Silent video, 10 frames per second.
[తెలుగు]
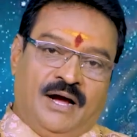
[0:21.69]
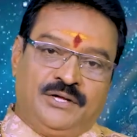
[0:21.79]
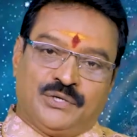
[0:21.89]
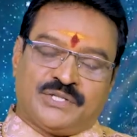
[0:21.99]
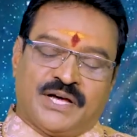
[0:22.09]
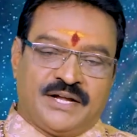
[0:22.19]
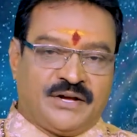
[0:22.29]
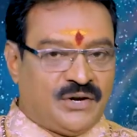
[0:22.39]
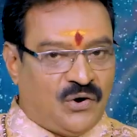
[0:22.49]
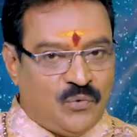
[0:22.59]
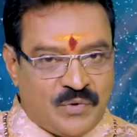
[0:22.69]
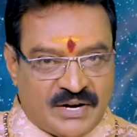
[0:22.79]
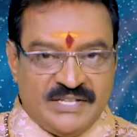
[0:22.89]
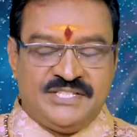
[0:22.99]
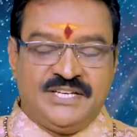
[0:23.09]
ఐదో తారీఖు
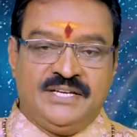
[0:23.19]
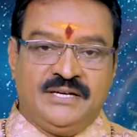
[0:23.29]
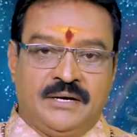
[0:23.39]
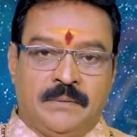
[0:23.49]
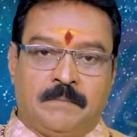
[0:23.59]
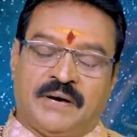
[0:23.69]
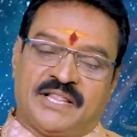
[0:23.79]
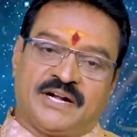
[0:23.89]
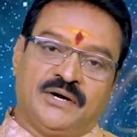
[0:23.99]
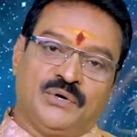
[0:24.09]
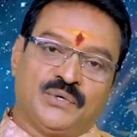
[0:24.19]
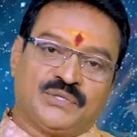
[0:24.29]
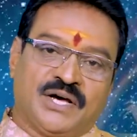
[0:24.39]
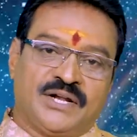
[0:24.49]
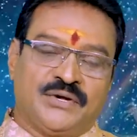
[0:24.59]
నవంబర్ నుంచి పదకొండో
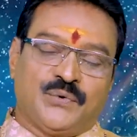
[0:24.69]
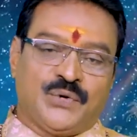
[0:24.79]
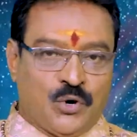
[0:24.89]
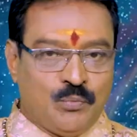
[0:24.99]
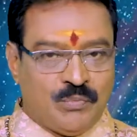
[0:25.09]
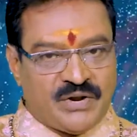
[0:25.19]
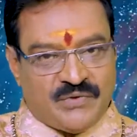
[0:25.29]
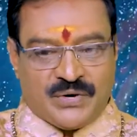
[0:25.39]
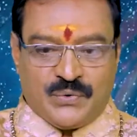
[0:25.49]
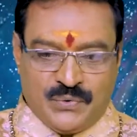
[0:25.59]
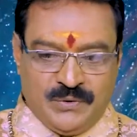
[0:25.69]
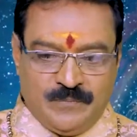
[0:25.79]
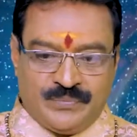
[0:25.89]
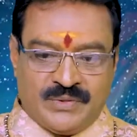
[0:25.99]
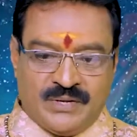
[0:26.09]
తారీఖు నవంబర్ వరకు
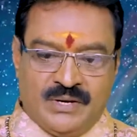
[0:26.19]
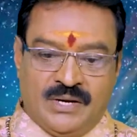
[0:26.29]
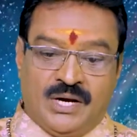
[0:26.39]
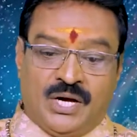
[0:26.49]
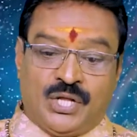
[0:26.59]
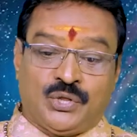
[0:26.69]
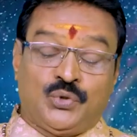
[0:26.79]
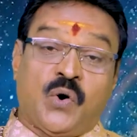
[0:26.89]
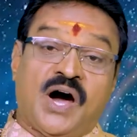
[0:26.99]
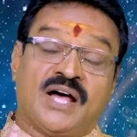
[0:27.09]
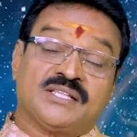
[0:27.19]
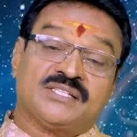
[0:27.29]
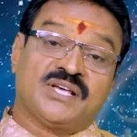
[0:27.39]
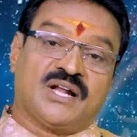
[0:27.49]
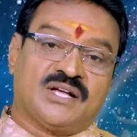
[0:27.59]

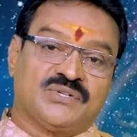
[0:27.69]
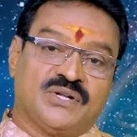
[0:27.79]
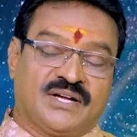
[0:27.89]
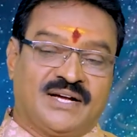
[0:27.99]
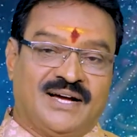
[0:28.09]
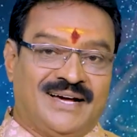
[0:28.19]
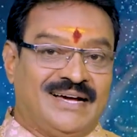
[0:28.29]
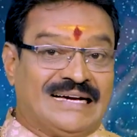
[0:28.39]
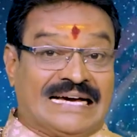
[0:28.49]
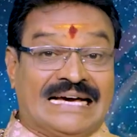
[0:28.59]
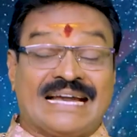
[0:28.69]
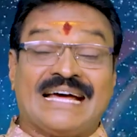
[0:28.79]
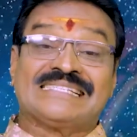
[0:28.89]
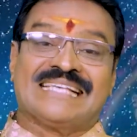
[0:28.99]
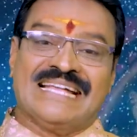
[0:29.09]
ద్వాదశ రాశుల యొక్క
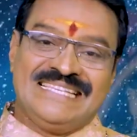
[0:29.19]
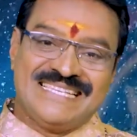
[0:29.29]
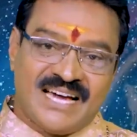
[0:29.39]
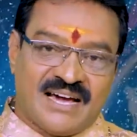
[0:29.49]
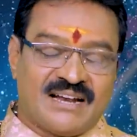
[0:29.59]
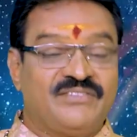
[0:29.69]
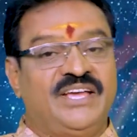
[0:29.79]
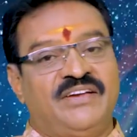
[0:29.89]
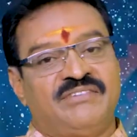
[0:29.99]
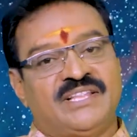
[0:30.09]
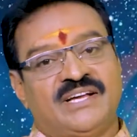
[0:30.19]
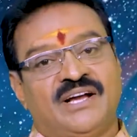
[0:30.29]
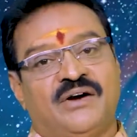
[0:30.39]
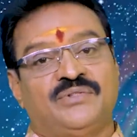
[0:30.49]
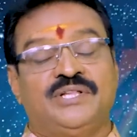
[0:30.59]
గ్రహ సంచారం ఏ
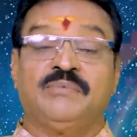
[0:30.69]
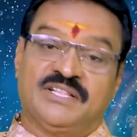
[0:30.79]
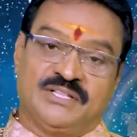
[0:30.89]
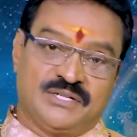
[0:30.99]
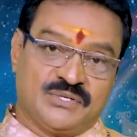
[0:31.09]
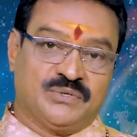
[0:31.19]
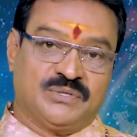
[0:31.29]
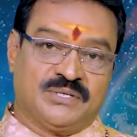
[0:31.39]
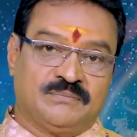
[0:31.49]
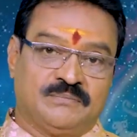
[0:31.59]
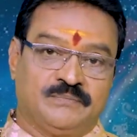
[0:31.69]
విధంగా ఉంది మనం తెలుసుకుందాం